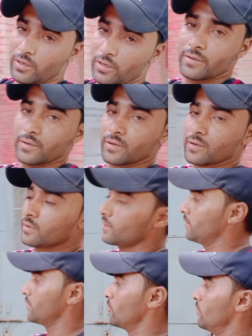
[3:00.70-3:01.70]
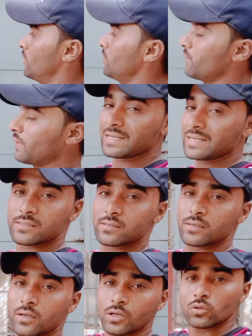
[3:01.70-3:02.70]
तो हो नहीं सकते क्योंकि ये स्कूल का टाइम
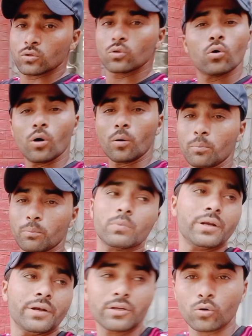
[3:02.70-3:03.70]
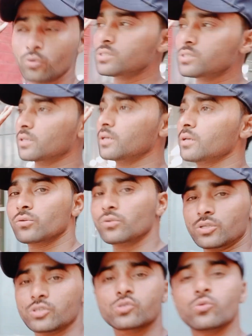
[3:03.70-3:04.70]
नहीं है अब स्कूल बंद है
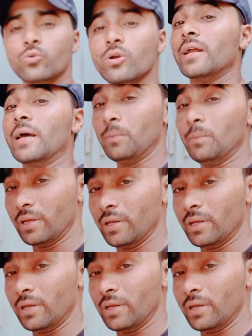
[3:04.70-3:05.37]
इसलिए ताला लगा हुआ है